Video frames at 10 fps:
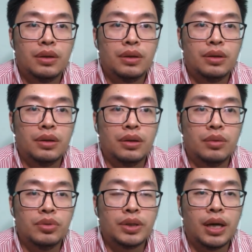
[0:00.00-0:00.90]
呃，
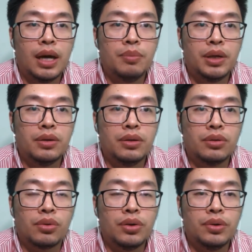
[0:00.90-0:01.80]
目前还没有
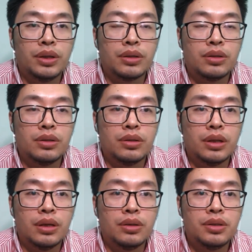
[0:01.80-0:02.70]
关于这个事情
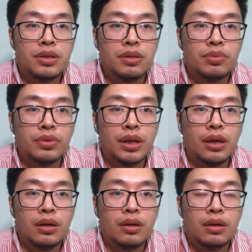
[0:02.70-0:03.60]
的进一步的
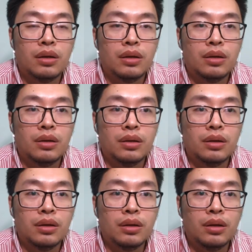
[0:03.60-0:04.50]

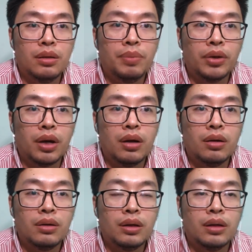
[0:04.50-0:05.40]
呃报道
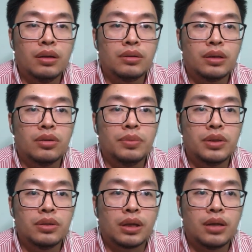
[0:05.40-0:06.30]
啊，这个我们
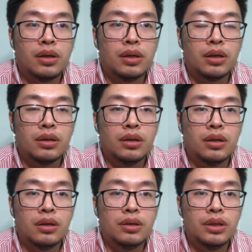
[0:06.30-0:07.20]
只是看到了一
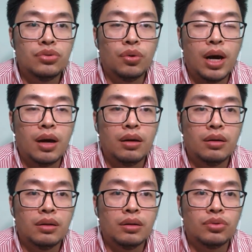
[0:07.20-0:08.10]
个一句话
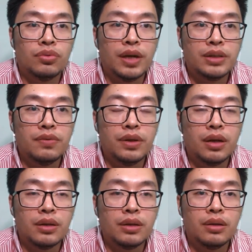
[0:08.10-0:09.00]
啊，突发新闻
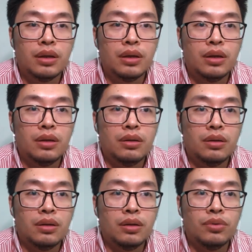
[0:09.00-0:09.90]
而已。
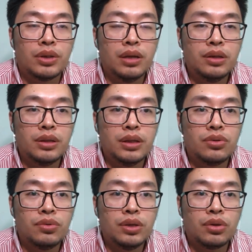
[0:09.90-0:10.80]
呃，我相信现在
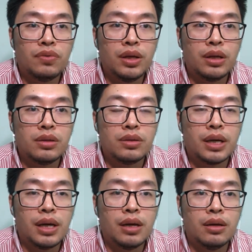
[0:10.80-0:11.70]
中印双方也正
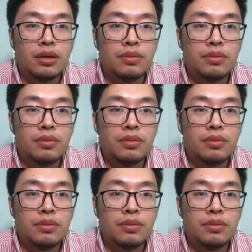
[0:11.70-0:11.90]
在